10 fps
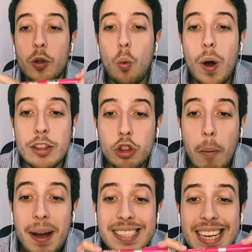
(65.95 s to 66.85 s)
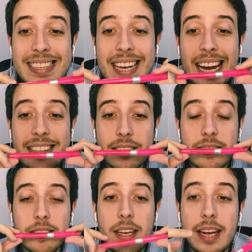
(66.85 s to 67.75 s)
Cuanto más
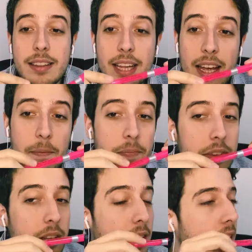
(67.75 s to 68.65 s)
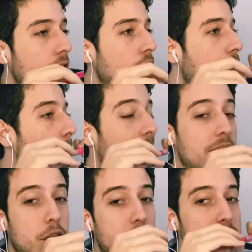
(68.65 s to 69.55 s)
atrás esté esto, más
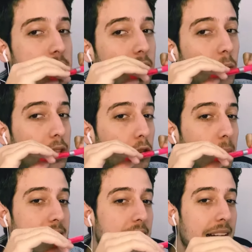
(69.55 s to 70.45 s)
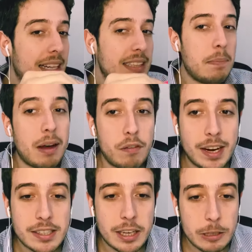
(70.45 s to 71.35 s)
difícil. Cuanto más adelante, más
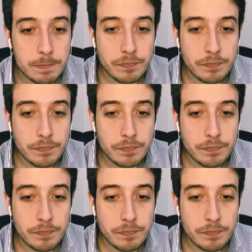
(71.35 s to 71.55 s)
fácil.